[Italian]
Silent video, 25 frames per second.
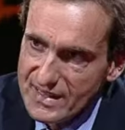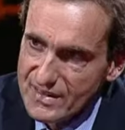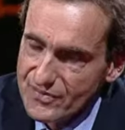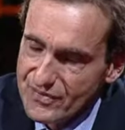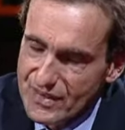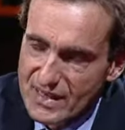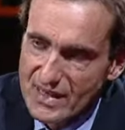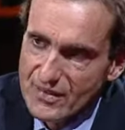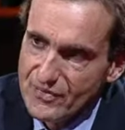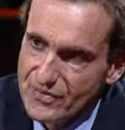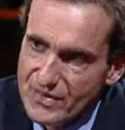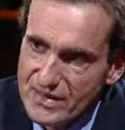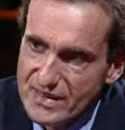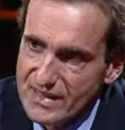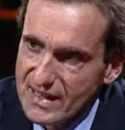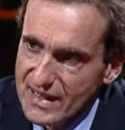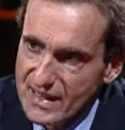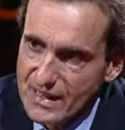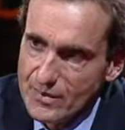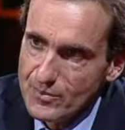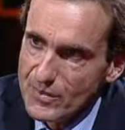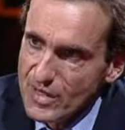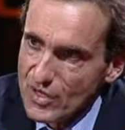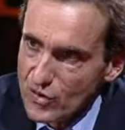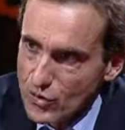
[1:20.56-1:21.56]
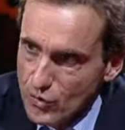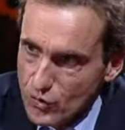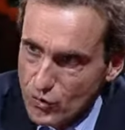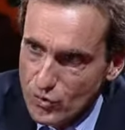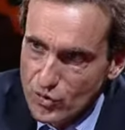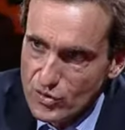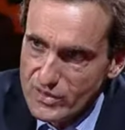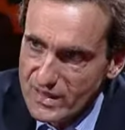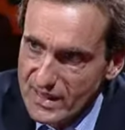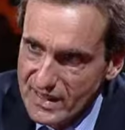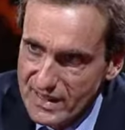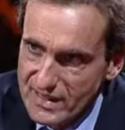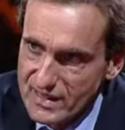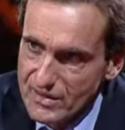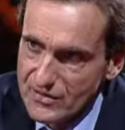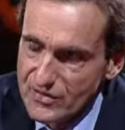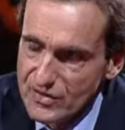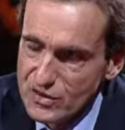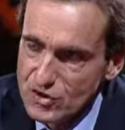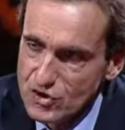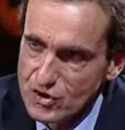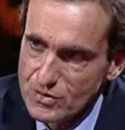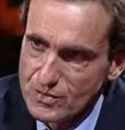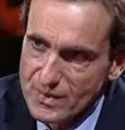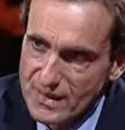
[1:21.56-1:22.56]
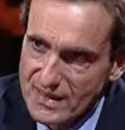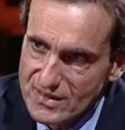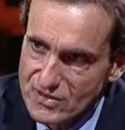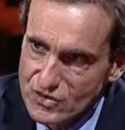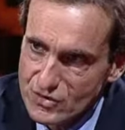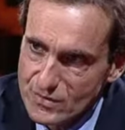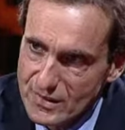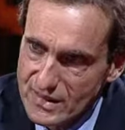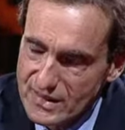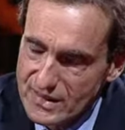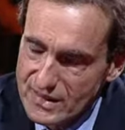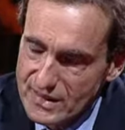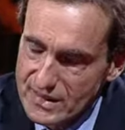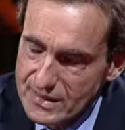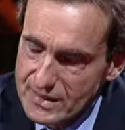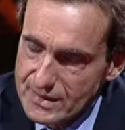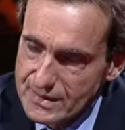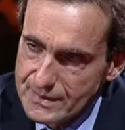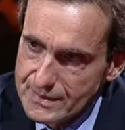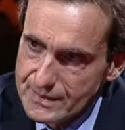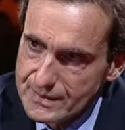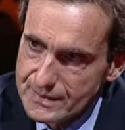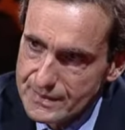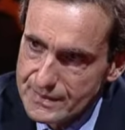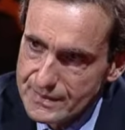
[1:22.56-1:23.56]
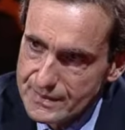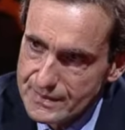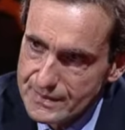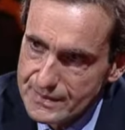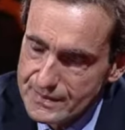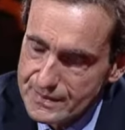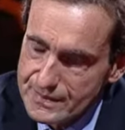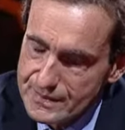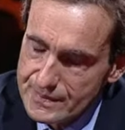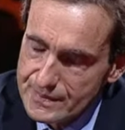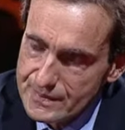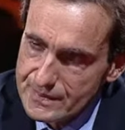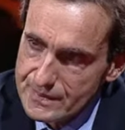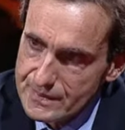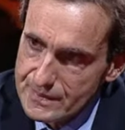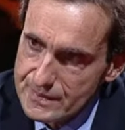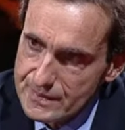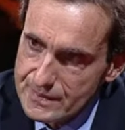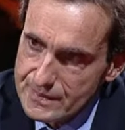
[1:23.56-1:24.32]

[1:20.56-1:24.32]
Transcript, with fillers: di far affittare almeno uno degli edifici di Palazzo sì. Marini. Spendiamo anche